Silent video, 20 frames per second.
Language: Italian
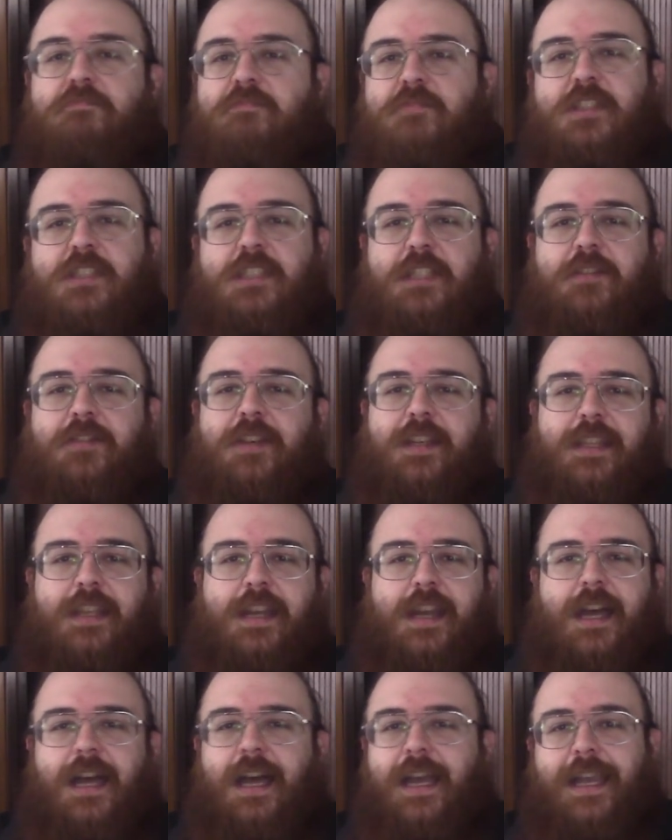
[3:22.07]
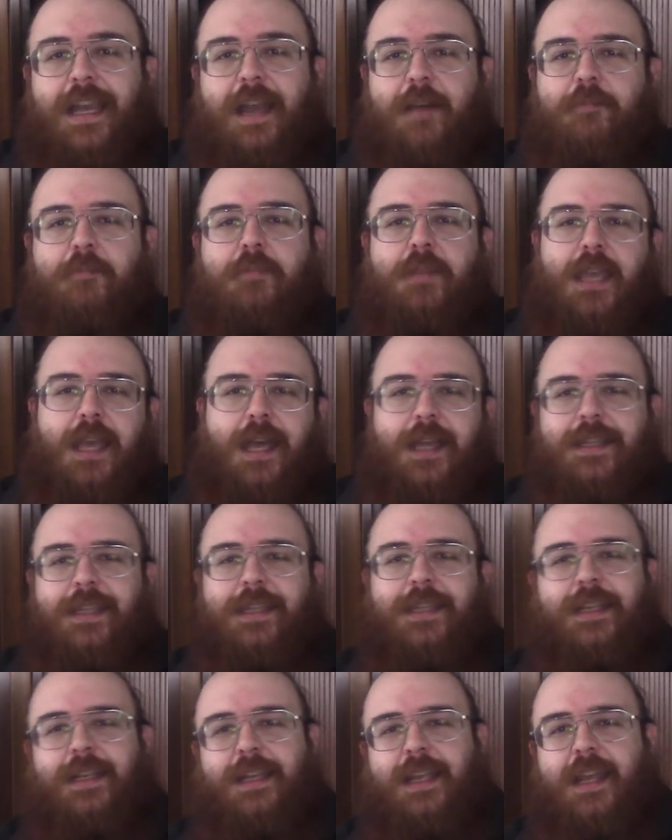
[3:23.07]
si vedrà
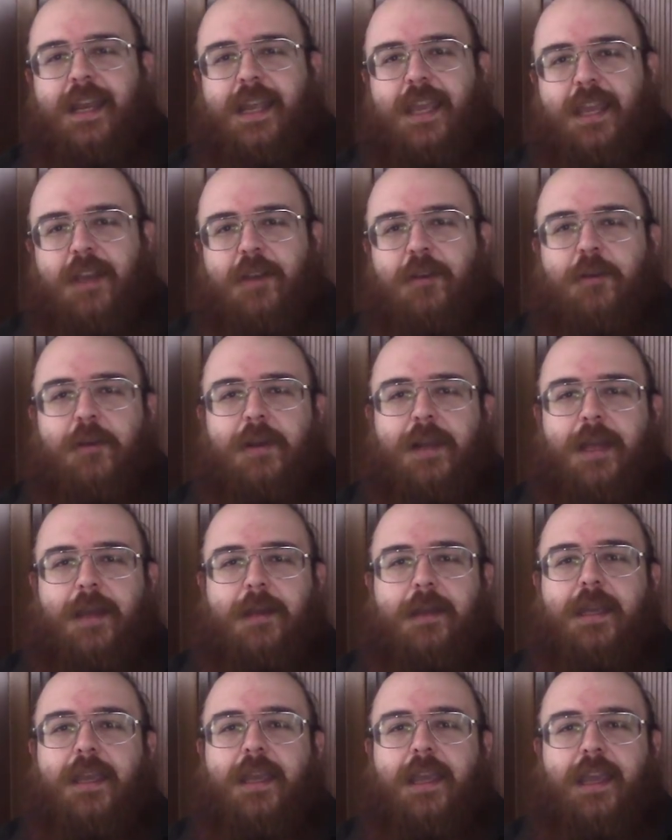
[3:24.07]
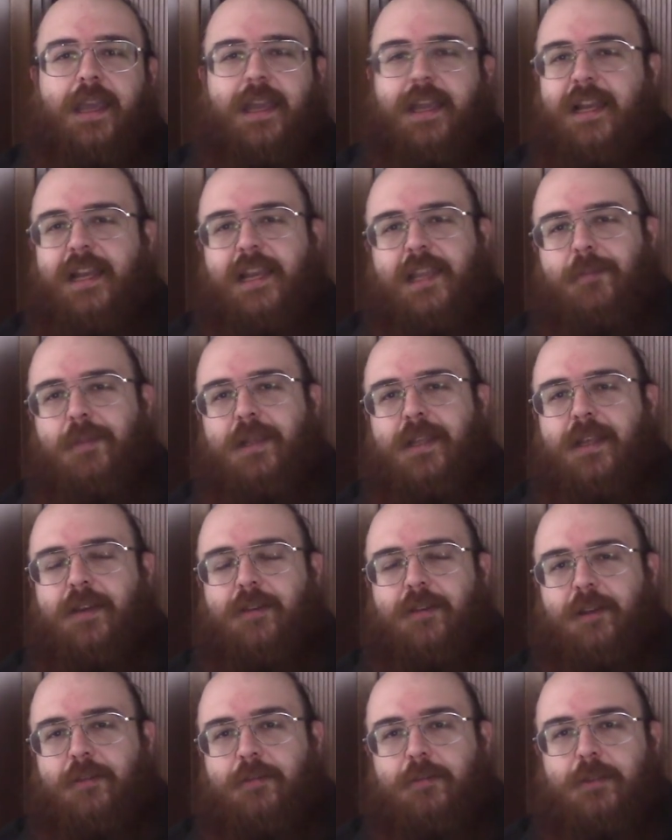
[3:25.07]
cambiate delle regole che
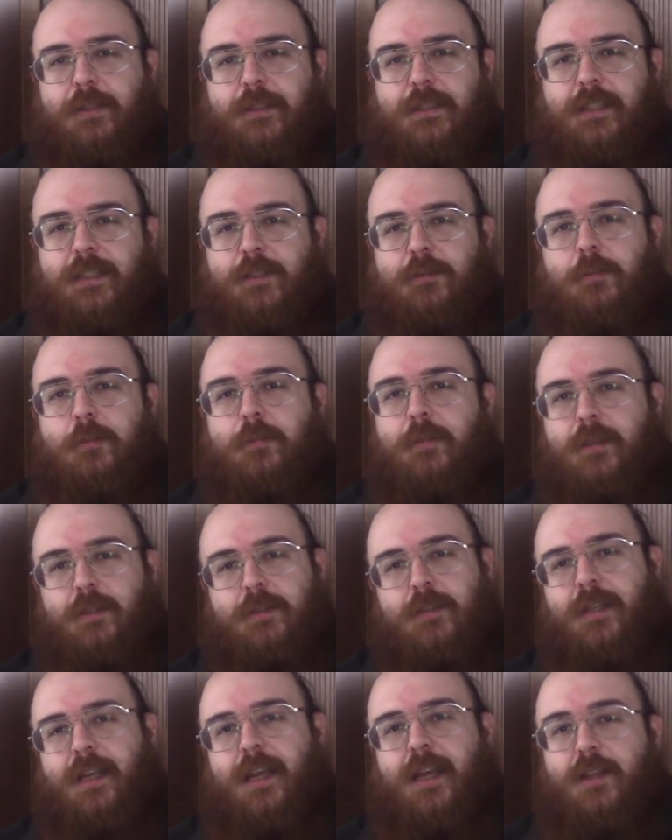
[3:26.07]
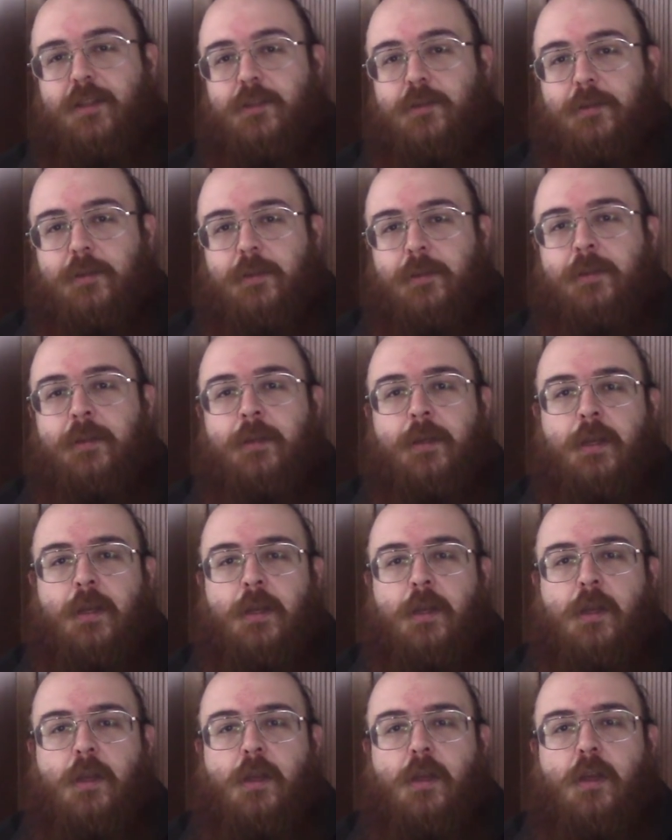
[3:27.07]
limitano la forza del suo personaggio,
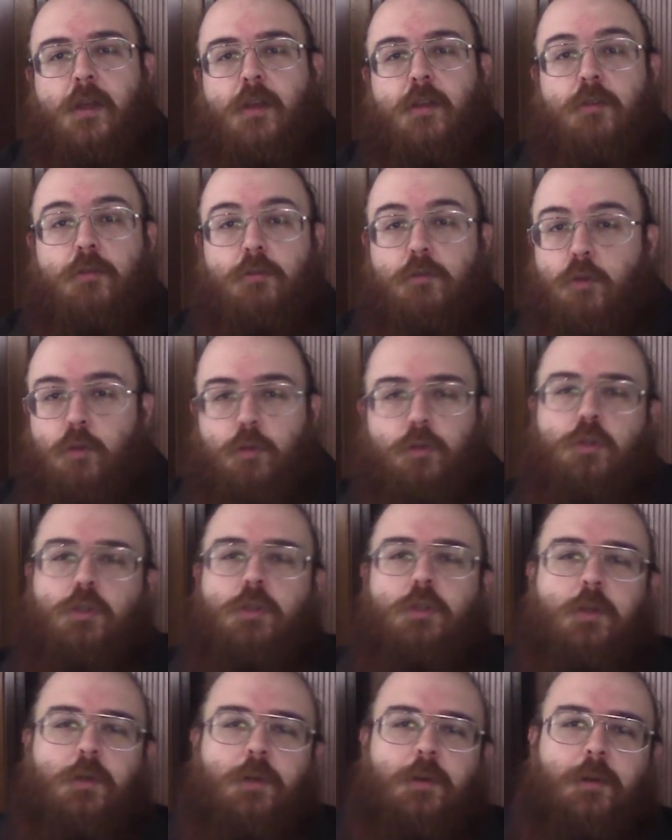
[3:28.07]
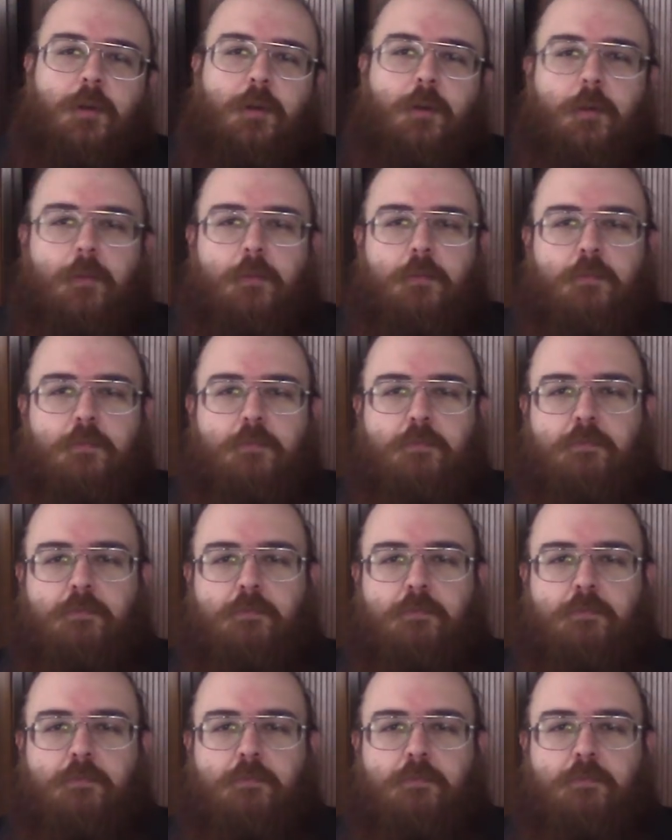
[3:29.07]
non solo